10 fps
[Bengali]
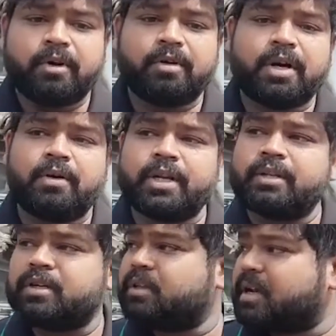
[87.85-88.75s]
ঘটনা ঘটে
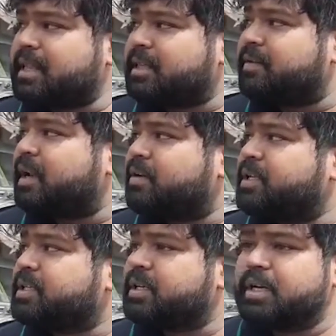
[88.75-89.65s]
যেত এটা তো রাত্রেবেলা
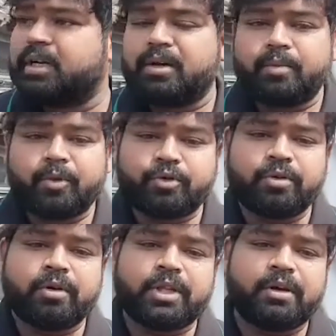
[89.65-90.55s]
হয়েছে
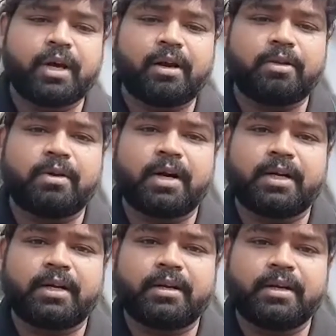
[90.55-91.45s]
প্রচুর ক্ষতি হয়ে গেল
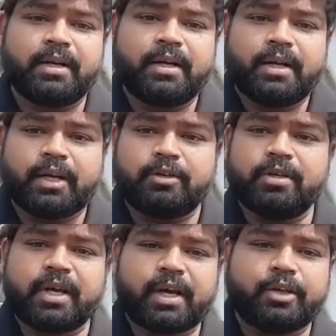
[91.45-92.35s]
দোকানটার
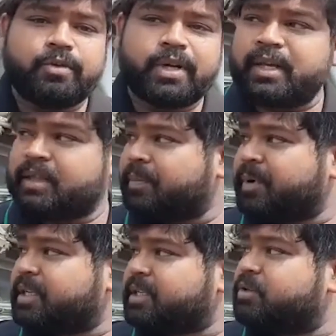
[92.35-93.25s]
কিছুদিন আগে চুরি তারপরে
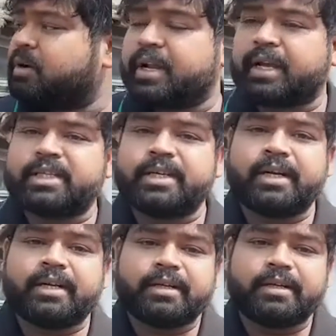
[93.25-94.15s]
আজকে দোকানে
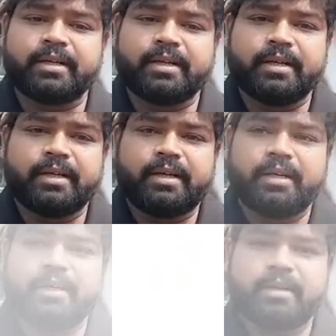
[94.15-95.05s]
অ্যাক্সিডেন্ট
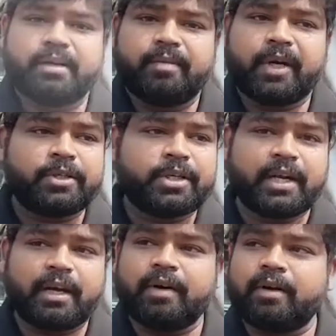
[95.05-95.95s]
মানুষটা
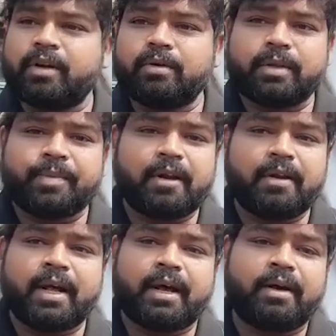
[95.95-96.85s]
রিকভার করে উঠতে পারলো
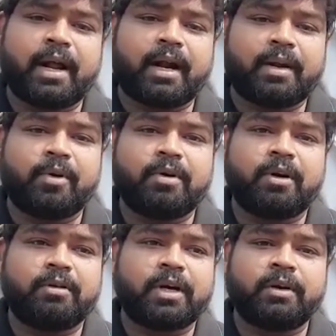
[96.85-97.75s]
না এখন আর একটা বড়
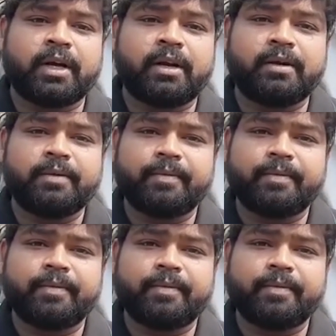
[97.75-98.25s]
ঘটনা ঘটে গেল